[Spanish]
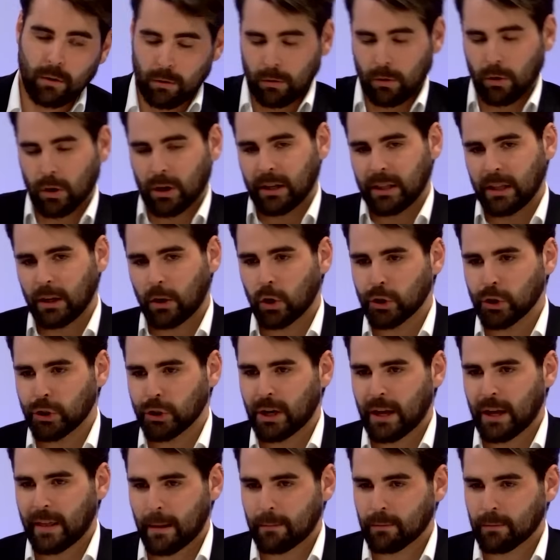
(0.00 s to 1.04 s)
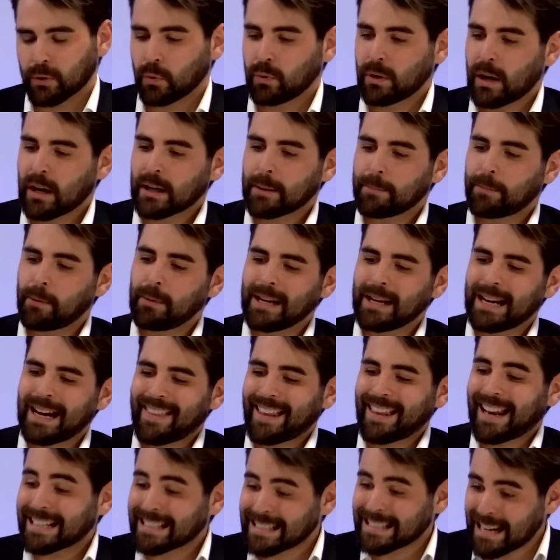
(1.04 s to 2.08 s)
lo que dijo John Adams, una república de
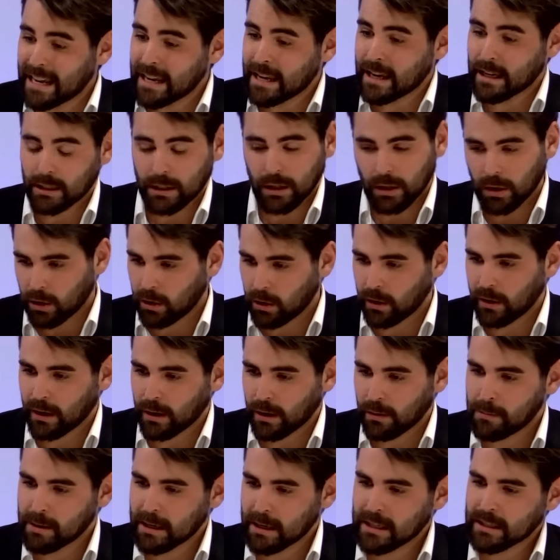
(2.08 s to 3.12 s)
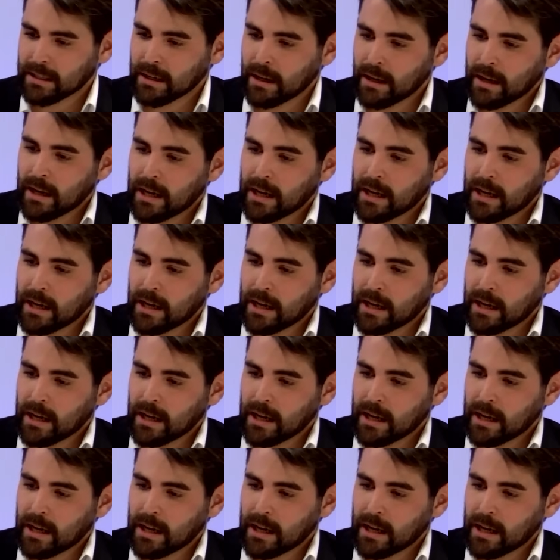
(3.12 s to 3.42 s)
las leyes, no de hombres,